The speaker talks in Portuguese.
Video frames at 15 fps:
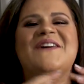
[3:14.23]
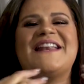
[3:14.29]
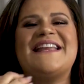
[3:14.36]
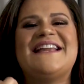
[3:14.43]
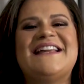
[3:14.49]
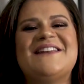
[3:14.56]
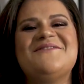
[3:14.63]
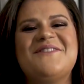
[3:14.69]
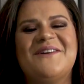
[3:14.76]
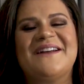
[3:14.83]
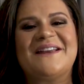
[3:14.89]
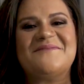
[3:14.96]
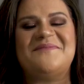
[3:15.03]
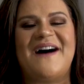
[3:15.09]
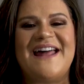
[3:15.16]
Por incrível
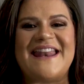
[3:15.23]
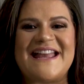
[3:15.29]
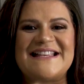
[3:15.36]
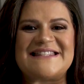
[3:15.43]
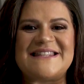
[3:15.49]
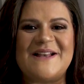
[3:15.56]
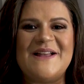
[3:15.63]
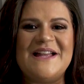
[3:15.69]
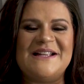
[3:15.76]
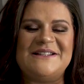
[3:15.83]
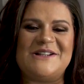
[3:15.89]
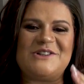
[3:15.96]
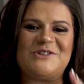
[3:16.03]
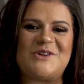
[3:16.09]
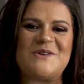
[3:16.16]
que pareça,
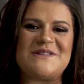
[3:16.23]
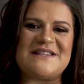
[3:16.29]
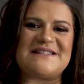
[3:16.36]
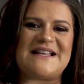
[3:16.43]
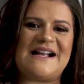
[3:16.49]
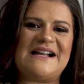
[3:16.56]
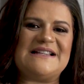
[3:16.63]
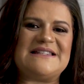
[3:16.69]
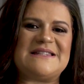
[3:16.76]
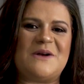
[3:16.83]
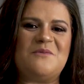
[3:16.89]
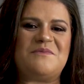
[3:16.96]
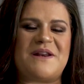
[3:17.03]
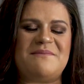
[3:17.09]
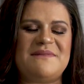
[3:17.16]
Deus trouxe essa
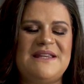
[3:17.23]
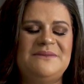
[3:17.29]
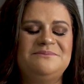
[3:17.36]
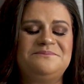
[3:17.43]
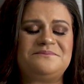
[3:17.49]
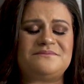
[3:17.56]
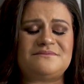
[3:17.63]
canção para mim